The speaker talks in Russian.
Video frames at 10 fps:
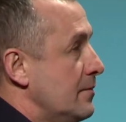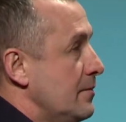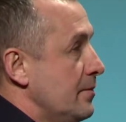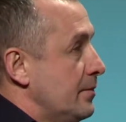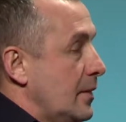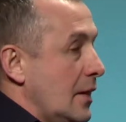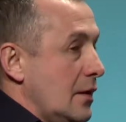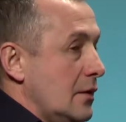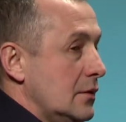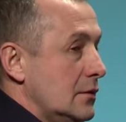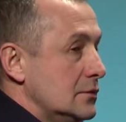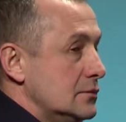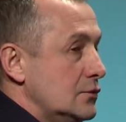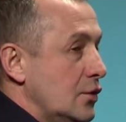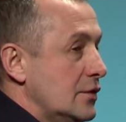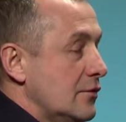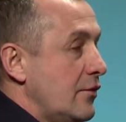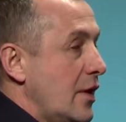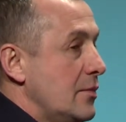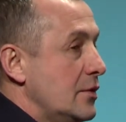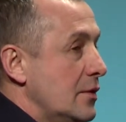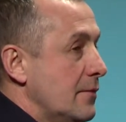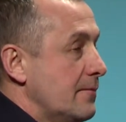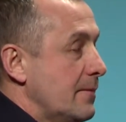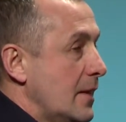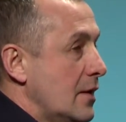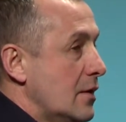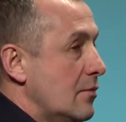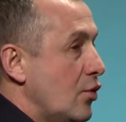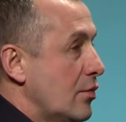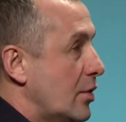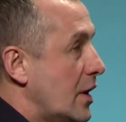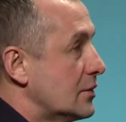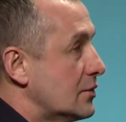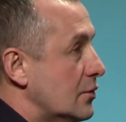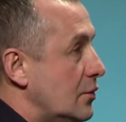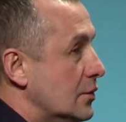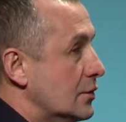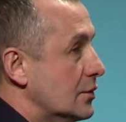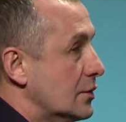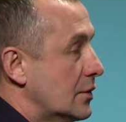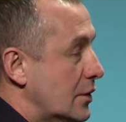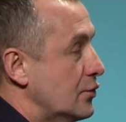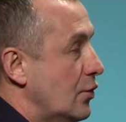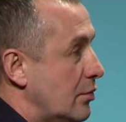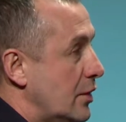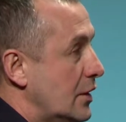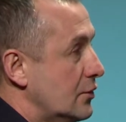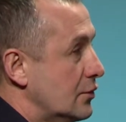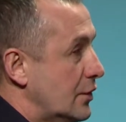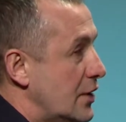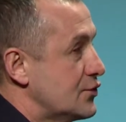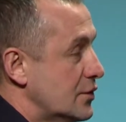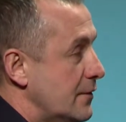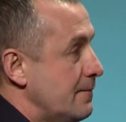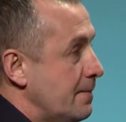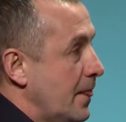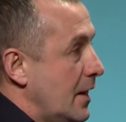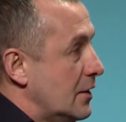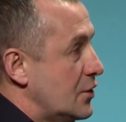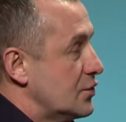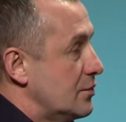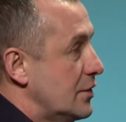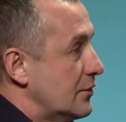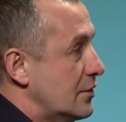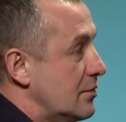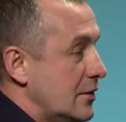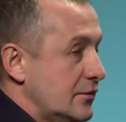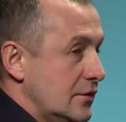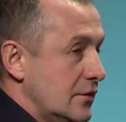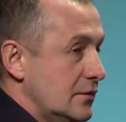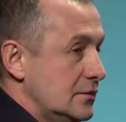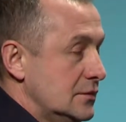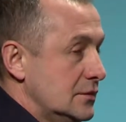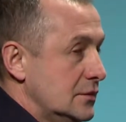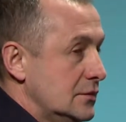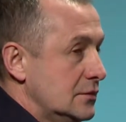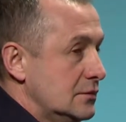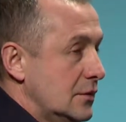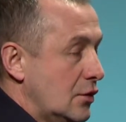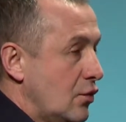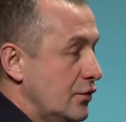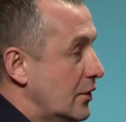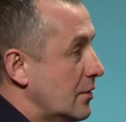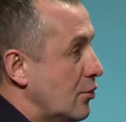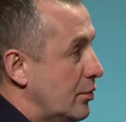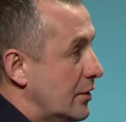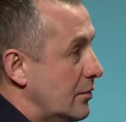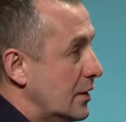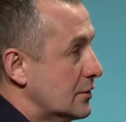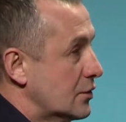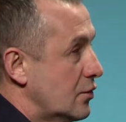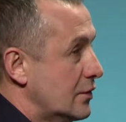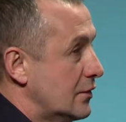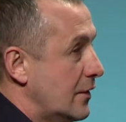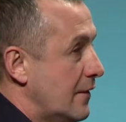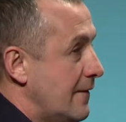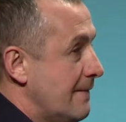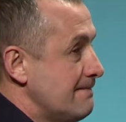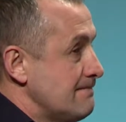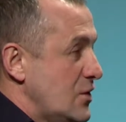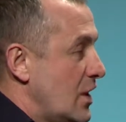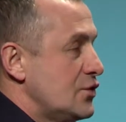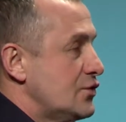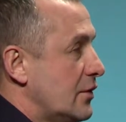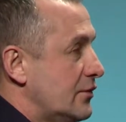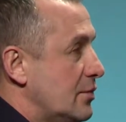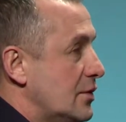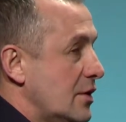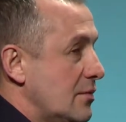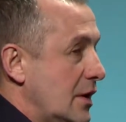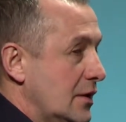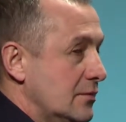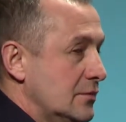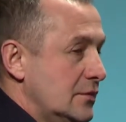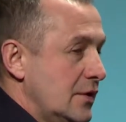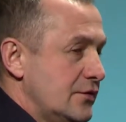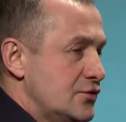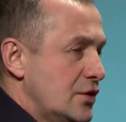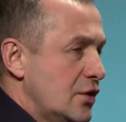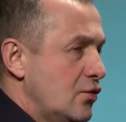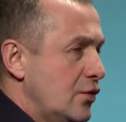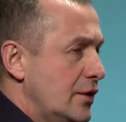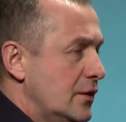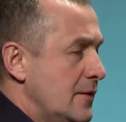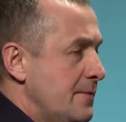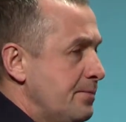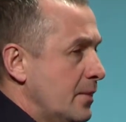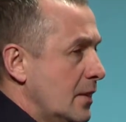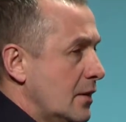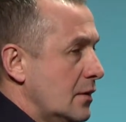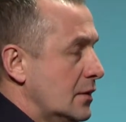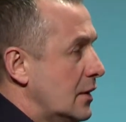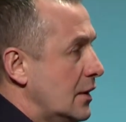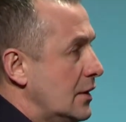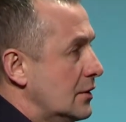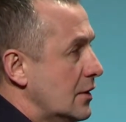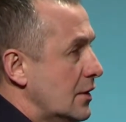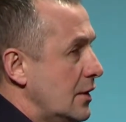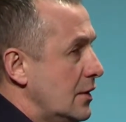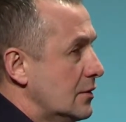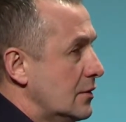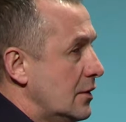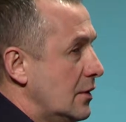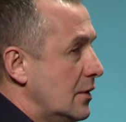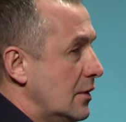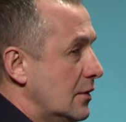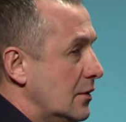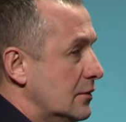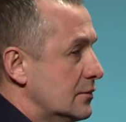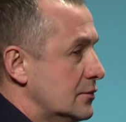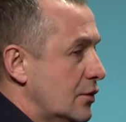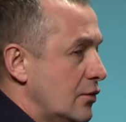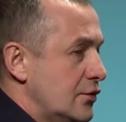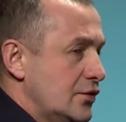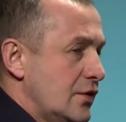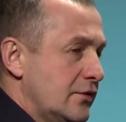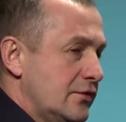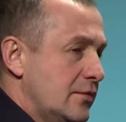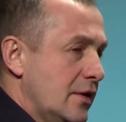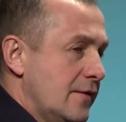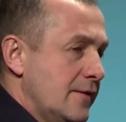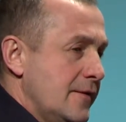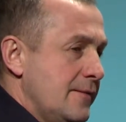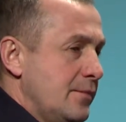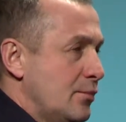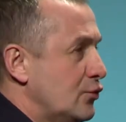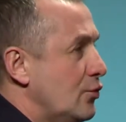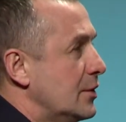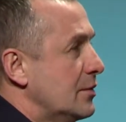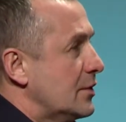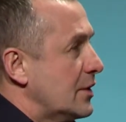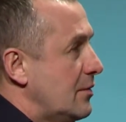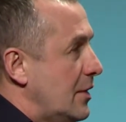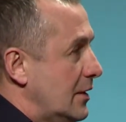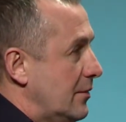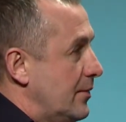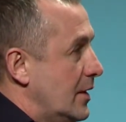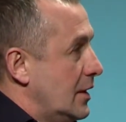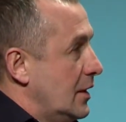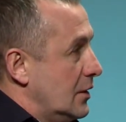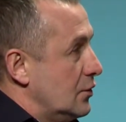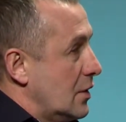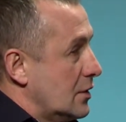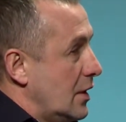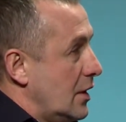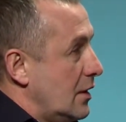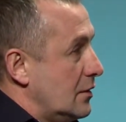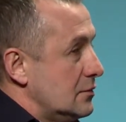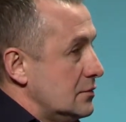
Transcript: Mm. До этого времени мой брат, он родной брат, он раньше начал меня заниматься э, наркотиками, употреблять наркотики. Я не считал себя наркоманом. Я сначала курил э, кокаин, героин и такое, считал себя продуманным наркоманом. Но когда...